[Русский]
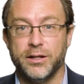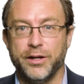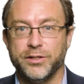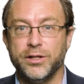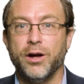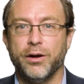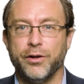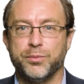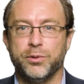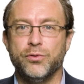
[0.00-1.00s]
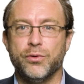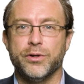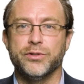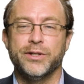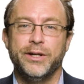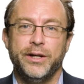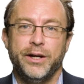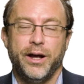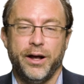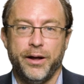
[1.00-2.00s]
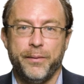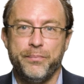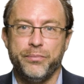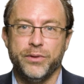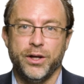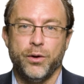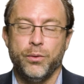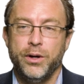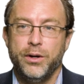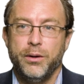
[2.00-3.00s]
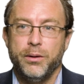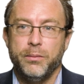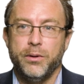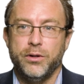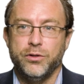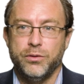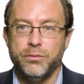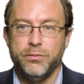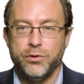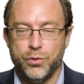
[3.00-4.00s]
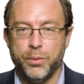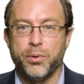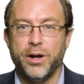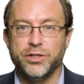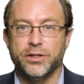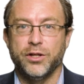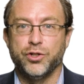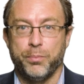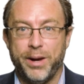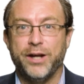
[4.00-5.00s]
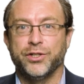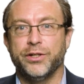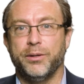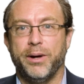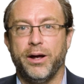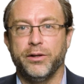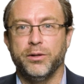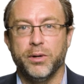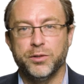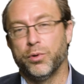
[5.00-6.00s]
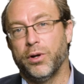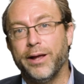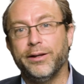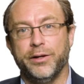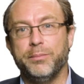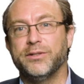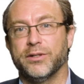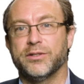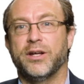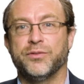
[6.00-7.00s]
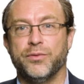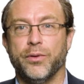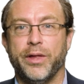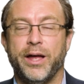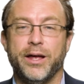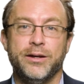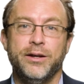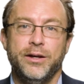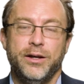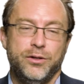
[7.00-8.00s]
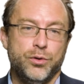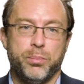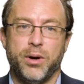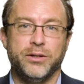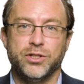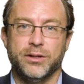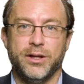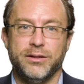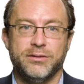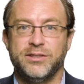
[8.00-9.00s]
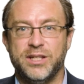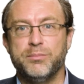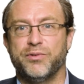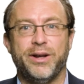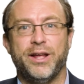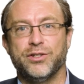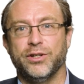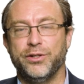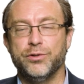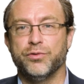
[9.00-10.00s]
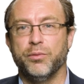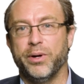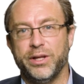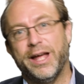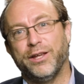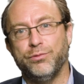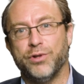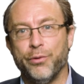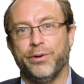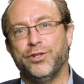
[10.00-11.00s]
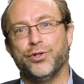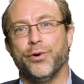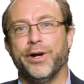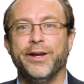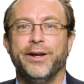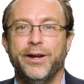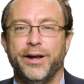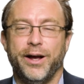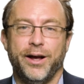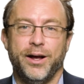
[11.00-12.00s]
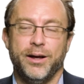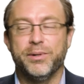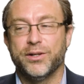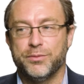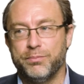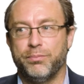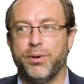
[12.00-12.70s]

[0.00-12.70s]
Я часто говорю это молодым предпринимателям. Беритесь за проекты, которые интересны вам лично. Так вы быстрее добьетесь успеха, чем взявшись за проект, который выглядит финансово привлекательным, но